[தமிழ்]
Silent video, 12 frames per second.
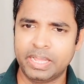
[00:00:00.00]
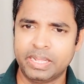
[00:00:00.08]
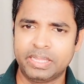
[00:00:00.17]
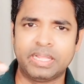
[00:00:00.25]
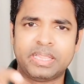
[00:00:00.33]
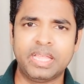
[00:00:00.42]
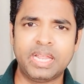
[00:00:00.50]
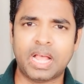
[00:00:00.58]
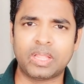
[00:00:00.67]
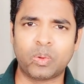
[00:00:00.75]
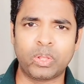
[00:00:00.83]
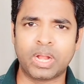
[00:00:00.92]
இந்த
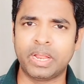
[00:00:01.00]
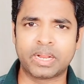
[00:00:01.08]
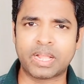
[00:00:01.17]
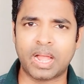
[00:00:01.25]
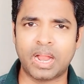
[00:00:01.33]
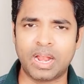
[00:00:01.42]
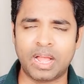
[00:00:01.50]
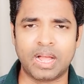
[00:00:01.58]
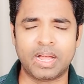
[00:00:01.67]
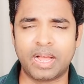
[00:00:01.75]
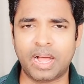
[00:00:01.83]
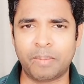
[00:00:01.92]
தீராத நோய்கள் இருக்காங்களா
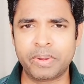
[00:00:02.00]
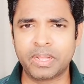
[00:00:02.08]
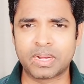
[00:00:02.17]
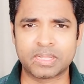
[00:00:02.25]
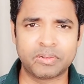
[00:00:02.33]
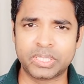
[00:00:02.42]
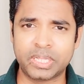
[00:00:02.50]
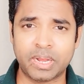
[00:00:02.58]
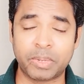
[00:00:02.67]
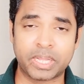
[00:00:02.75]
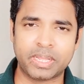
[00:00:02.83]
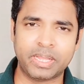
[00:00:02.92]
அப்படிங்கிறது வந்து
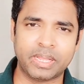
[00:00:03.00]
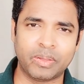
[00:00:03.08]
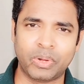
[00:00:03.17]
நமக்கு